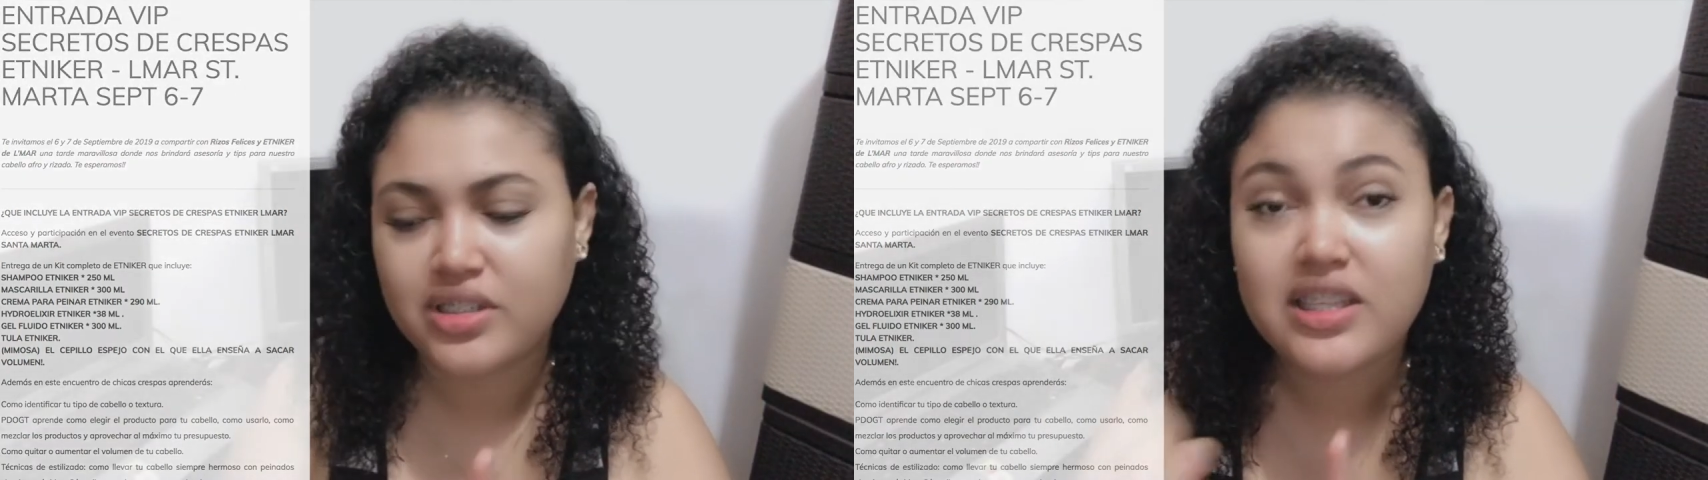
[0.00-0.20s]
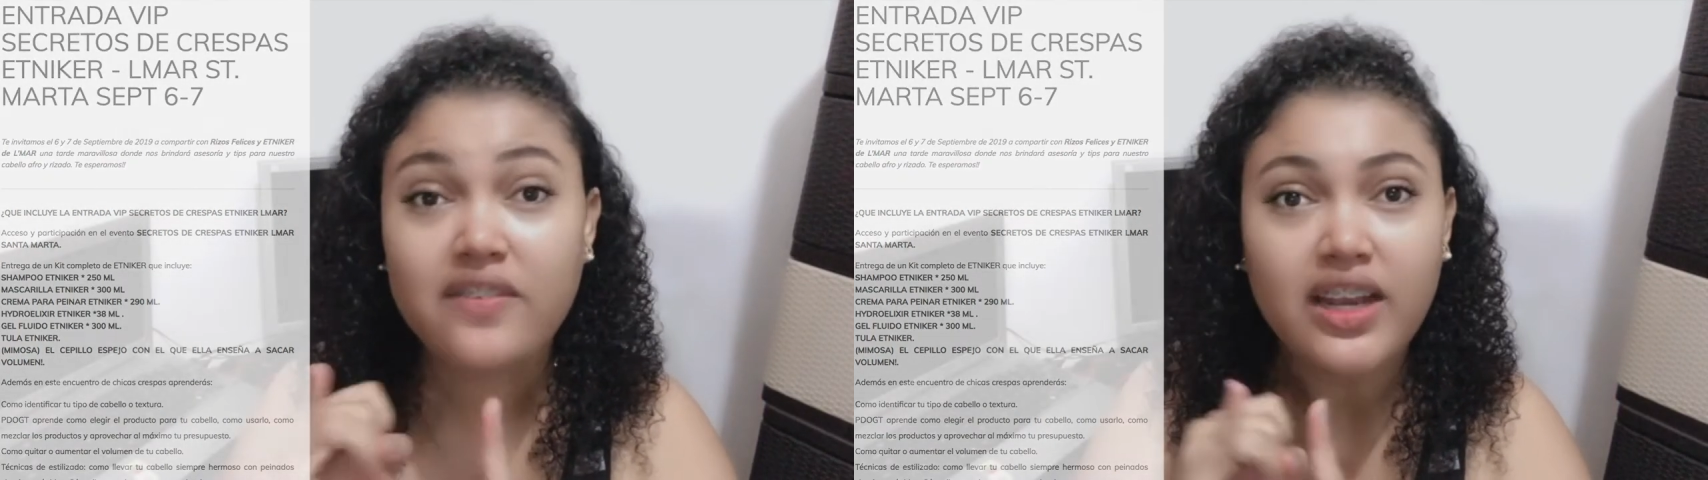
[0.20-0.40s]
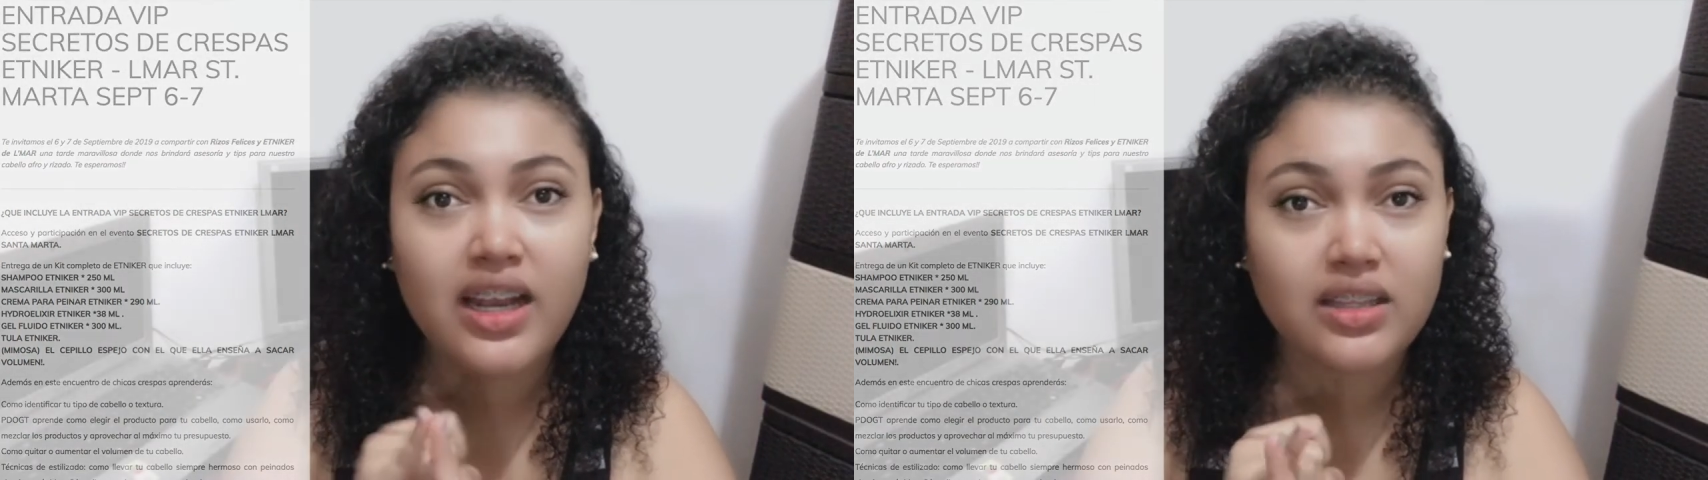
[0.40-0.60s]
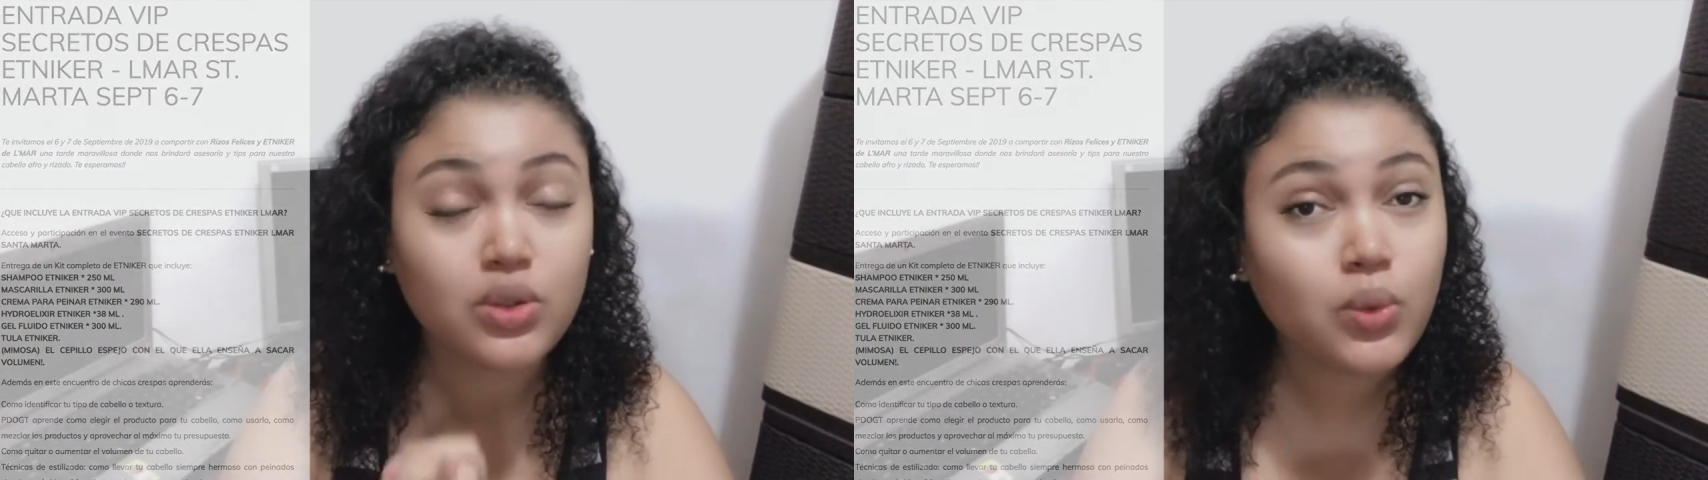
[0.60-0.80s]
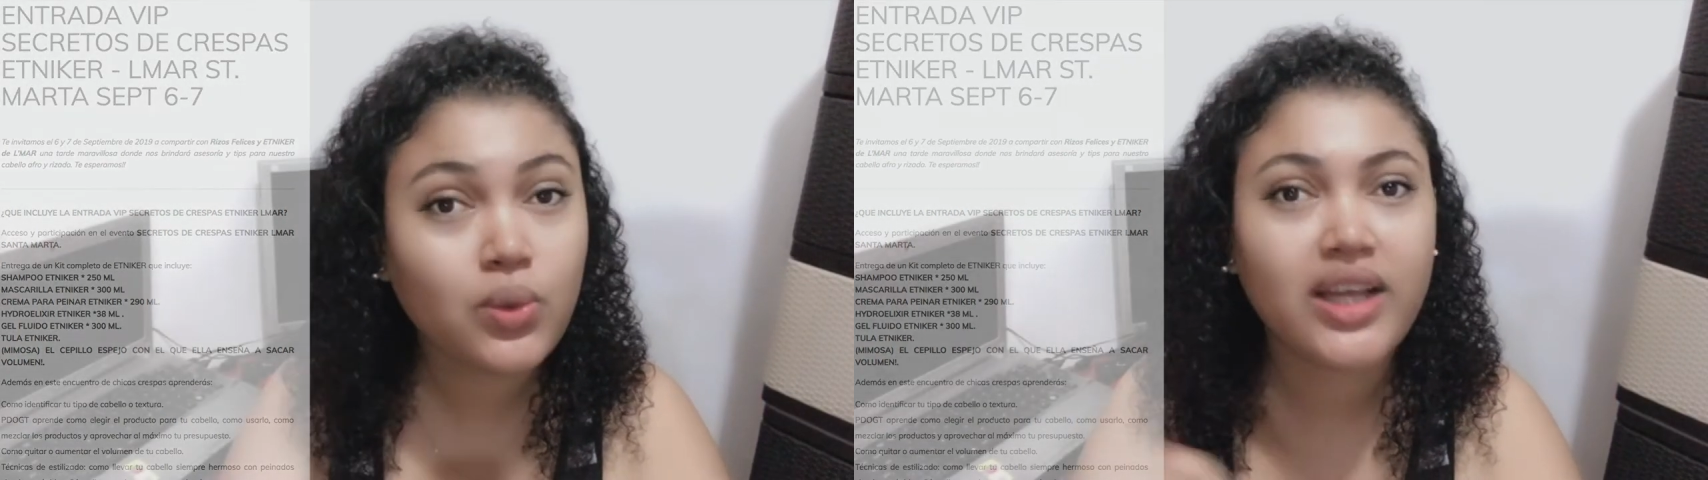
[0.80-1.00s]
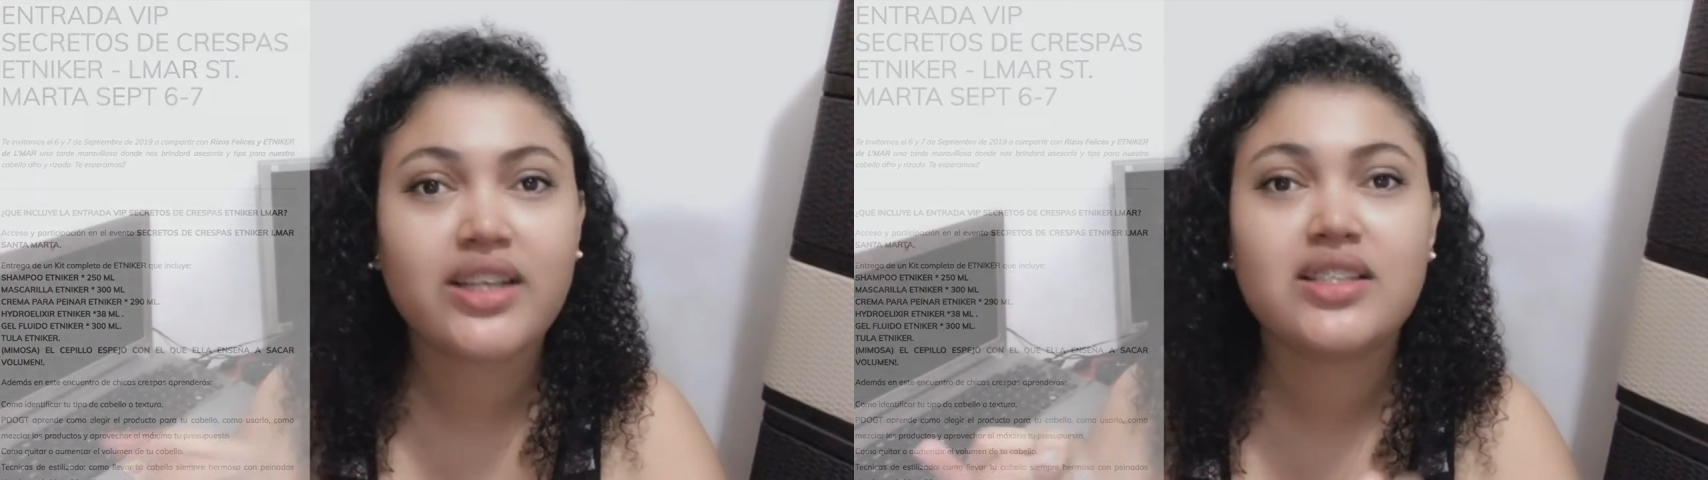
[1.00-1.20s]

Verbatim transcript: reciben la tula,